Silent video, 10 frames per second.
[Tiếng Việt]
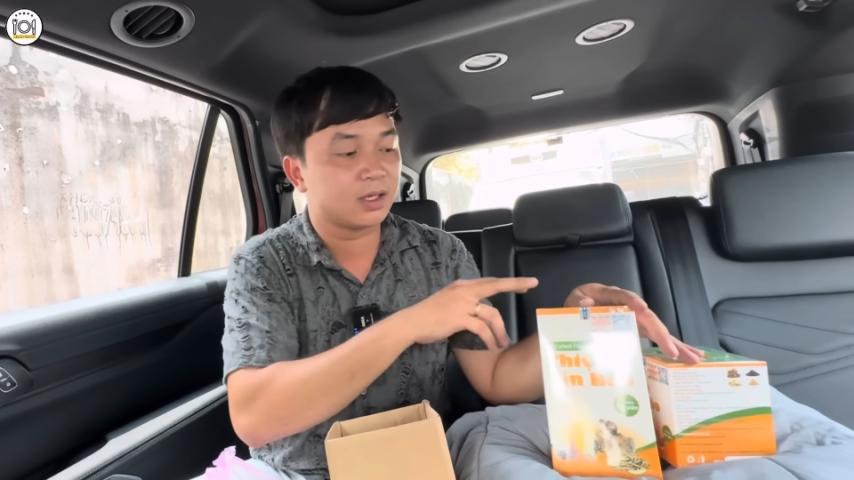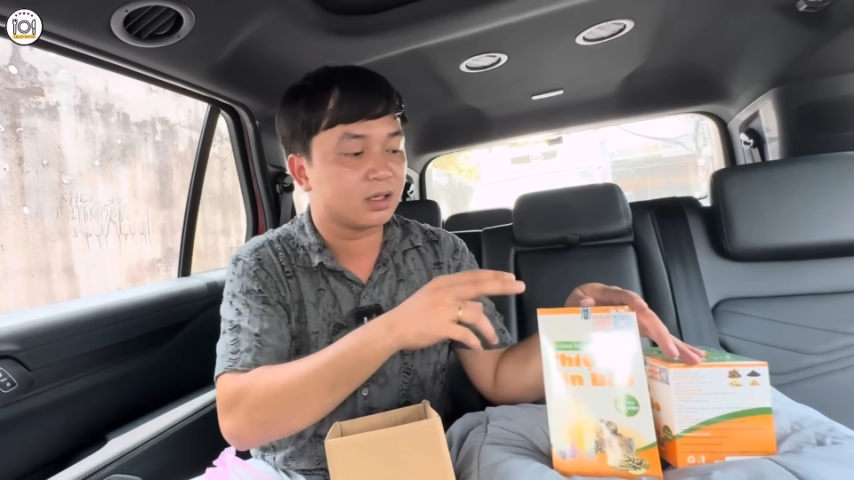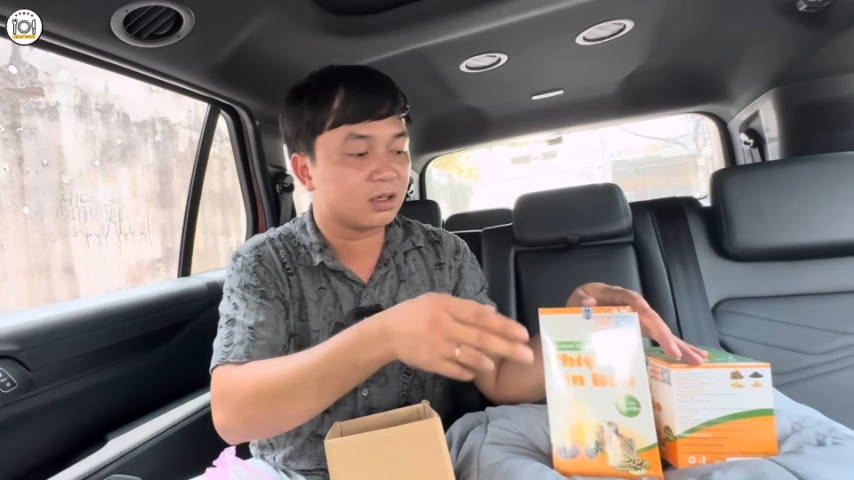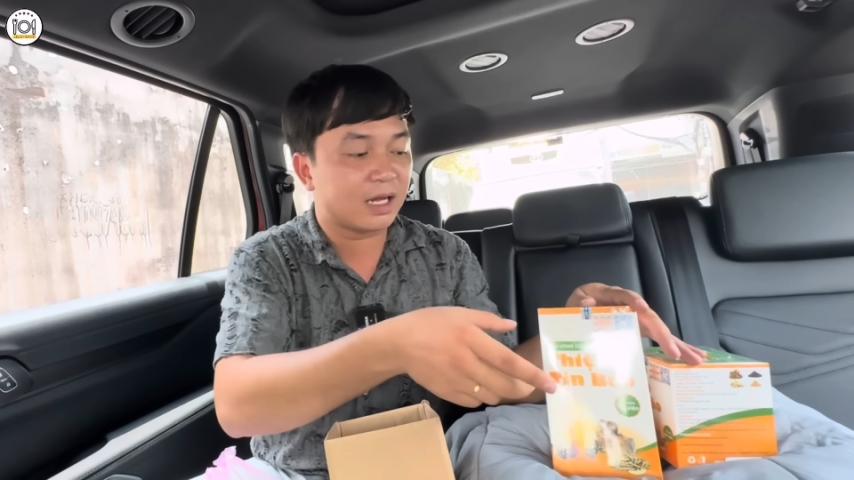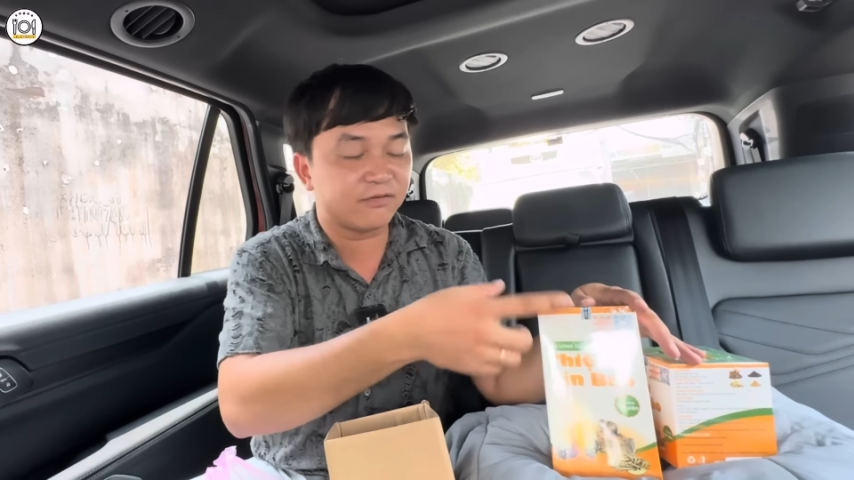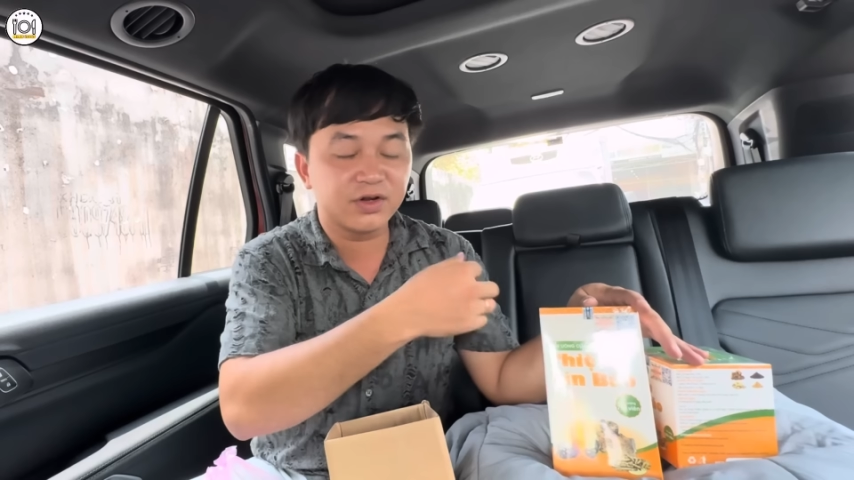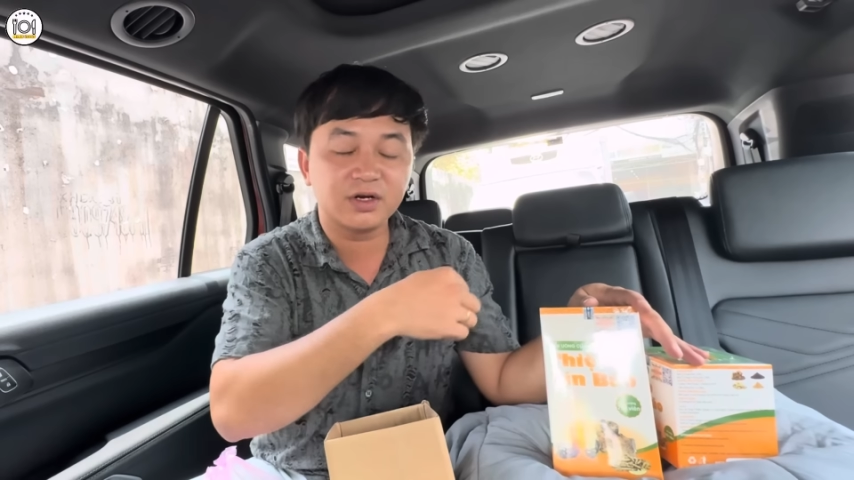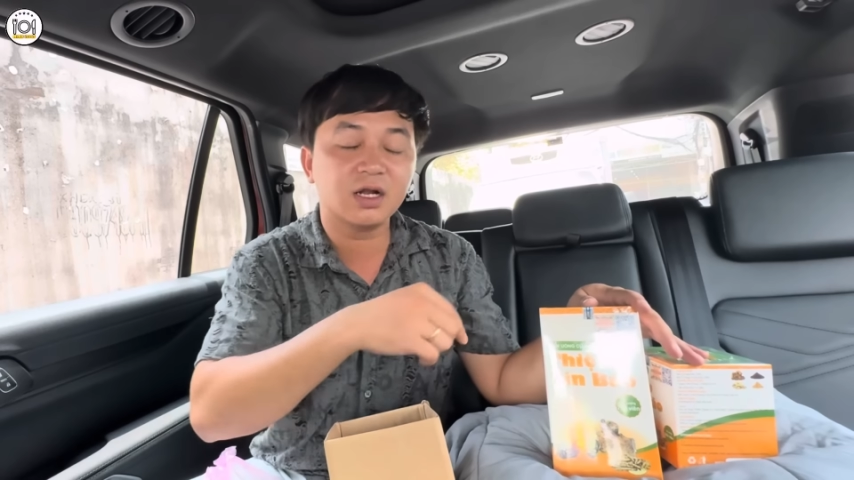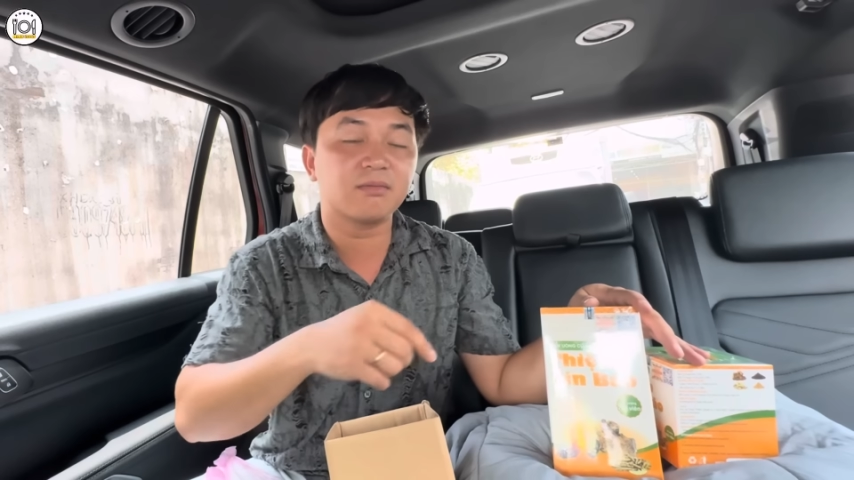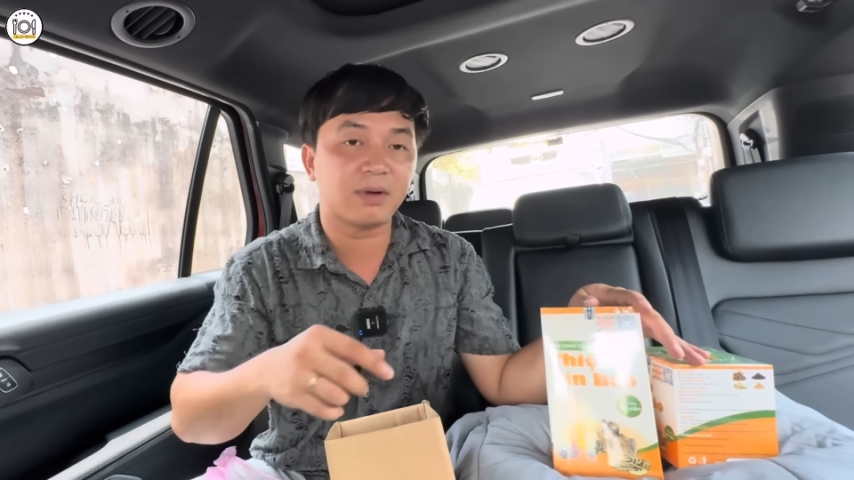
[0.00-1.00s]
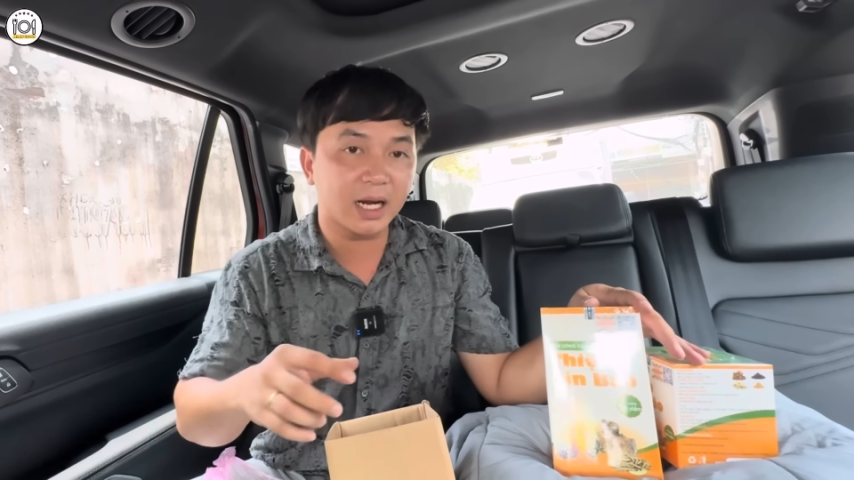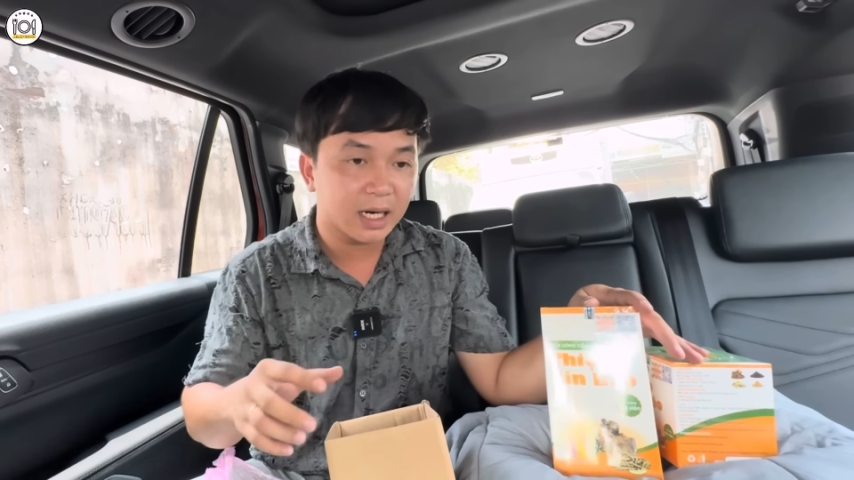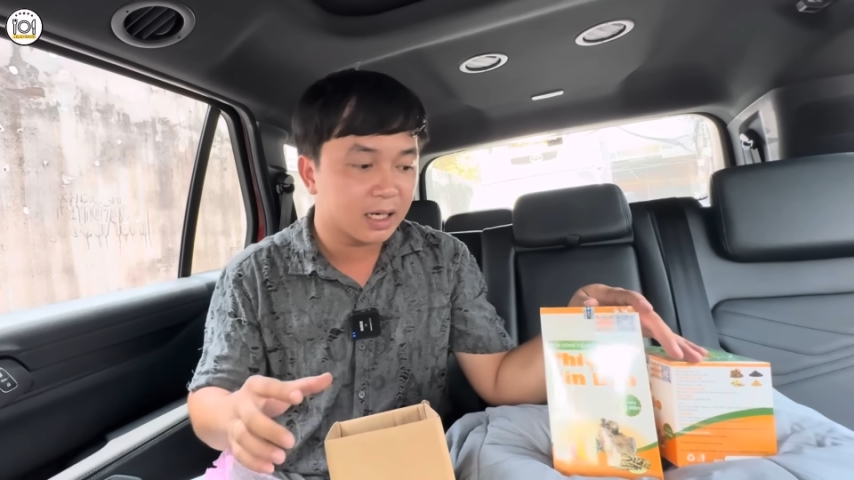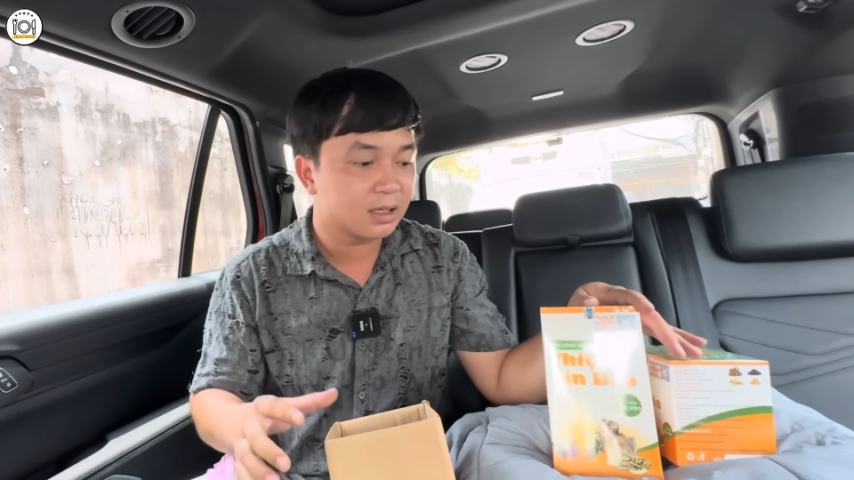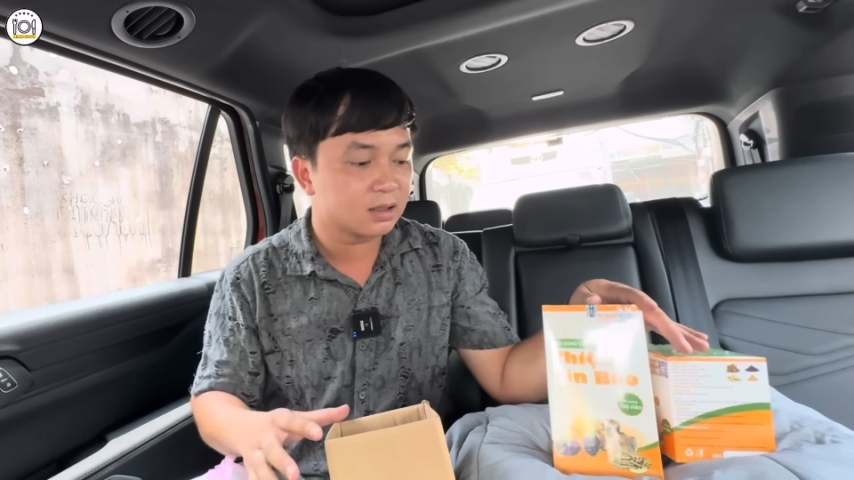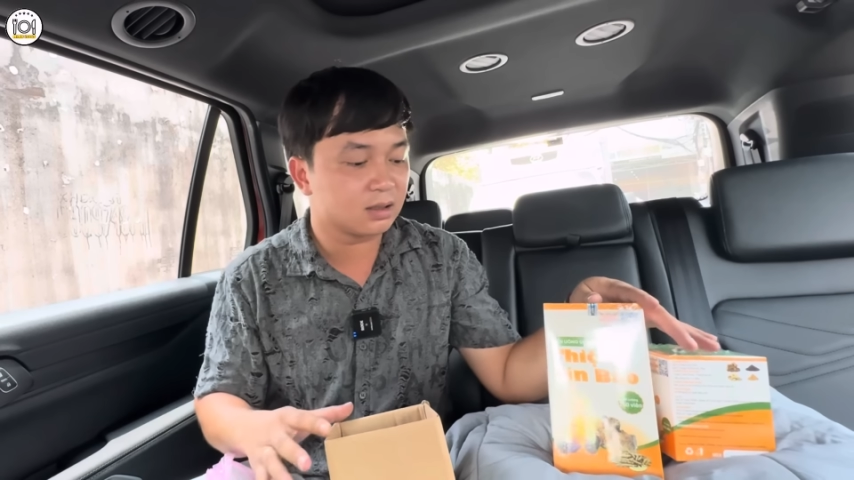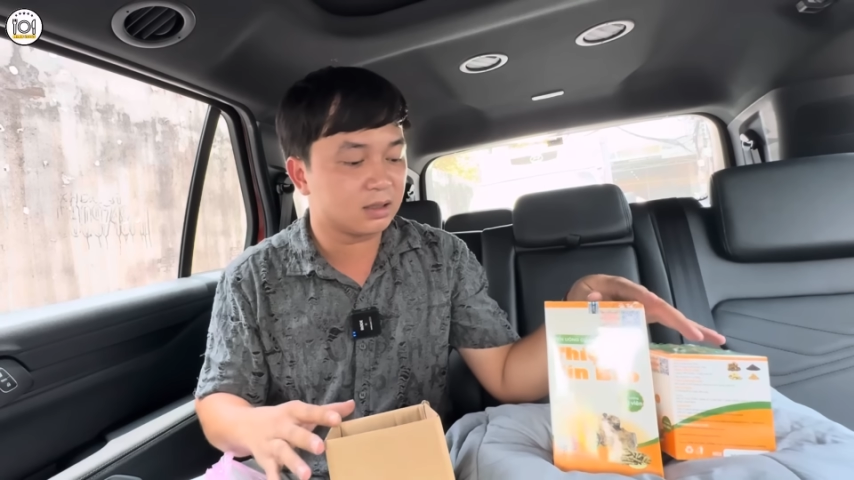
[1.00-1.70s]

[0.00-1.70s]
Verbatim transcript: làm viên nó rất là mắc cho